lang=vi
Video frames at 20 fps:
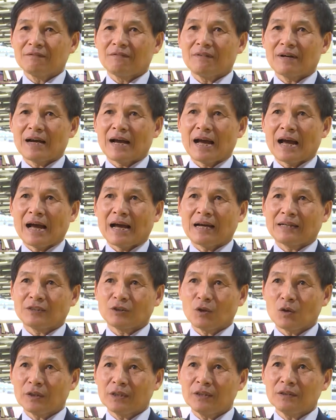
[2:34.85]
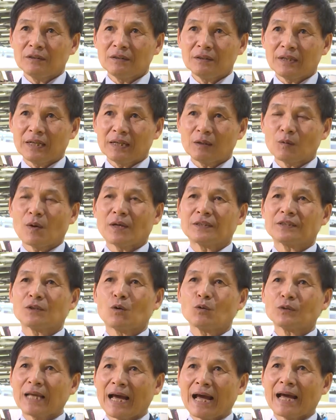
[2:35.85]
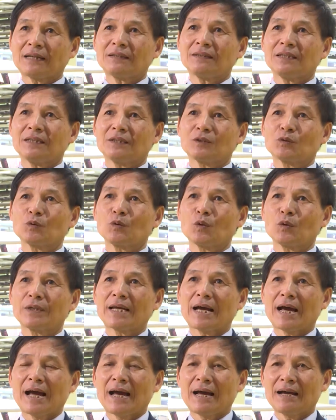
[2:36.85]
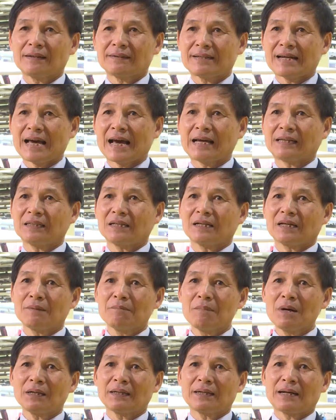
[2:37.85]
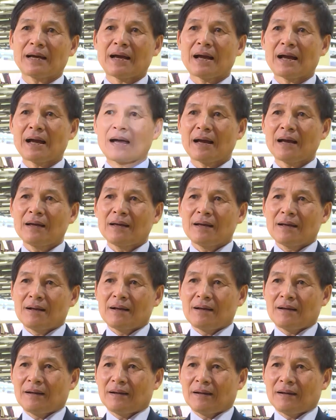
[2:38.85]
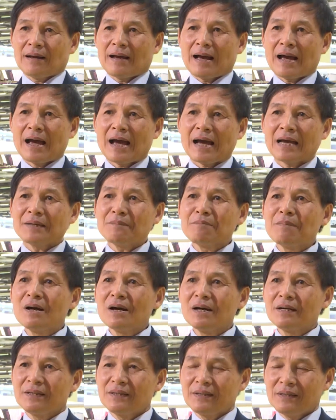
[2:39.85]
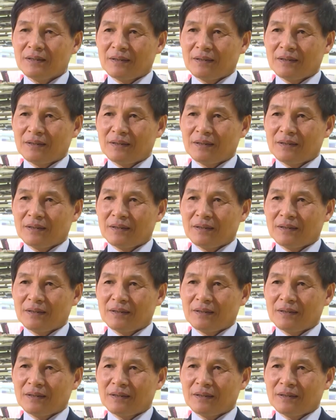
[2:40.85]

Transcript: và cho đến kết quả 6 tháng thì chúng tôi đã đạt được cái mức là 20